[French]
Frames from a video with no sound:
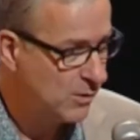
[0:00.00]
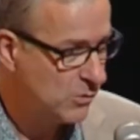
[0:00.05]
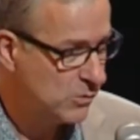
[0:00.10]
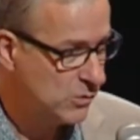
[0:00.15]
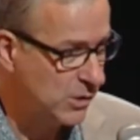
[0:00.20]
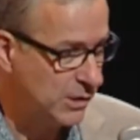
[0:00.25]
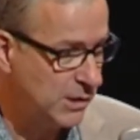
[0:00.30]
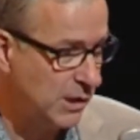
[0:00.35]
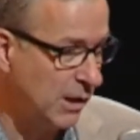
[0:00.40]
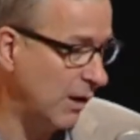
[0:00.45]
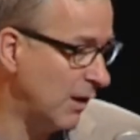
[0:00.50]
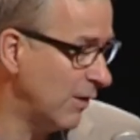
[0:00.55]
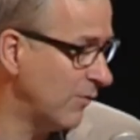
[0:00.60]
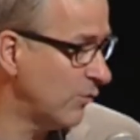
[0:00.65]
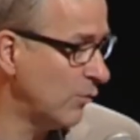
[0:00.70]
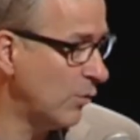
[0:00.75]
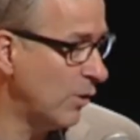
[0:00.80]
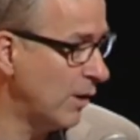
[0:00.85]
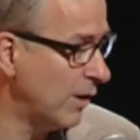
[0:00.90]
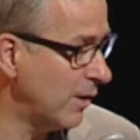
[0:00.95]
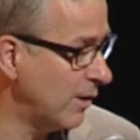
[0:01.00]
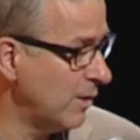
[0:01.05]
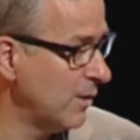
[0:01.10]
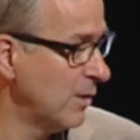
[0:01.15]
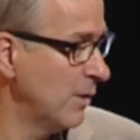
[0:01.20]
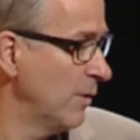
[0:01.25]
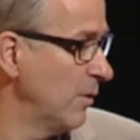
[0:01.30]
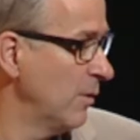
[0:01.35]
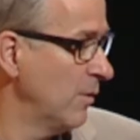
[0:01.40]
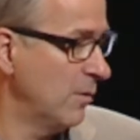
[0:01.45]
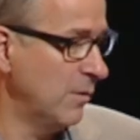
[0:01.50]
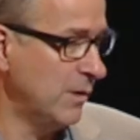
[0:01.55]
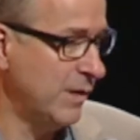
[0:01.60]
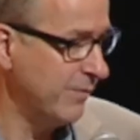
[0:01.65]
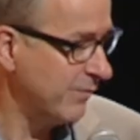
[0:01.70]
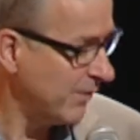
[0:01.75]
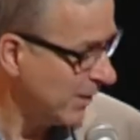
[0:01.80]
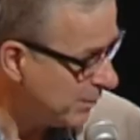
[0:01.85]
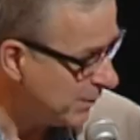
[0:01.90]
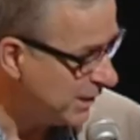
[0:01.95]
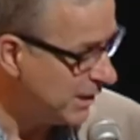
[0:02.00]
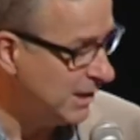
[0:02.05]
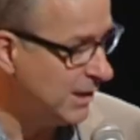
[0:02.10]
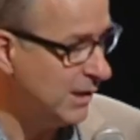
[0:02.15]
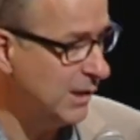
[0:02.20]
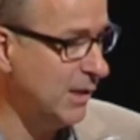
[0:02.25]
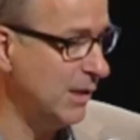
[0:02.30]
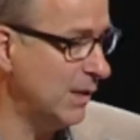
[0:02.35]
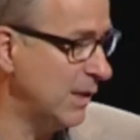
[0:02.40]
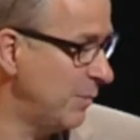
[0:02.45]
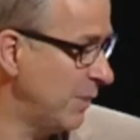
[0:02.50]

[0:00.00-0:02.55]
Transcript: c'est-à-dire à la fois les familles,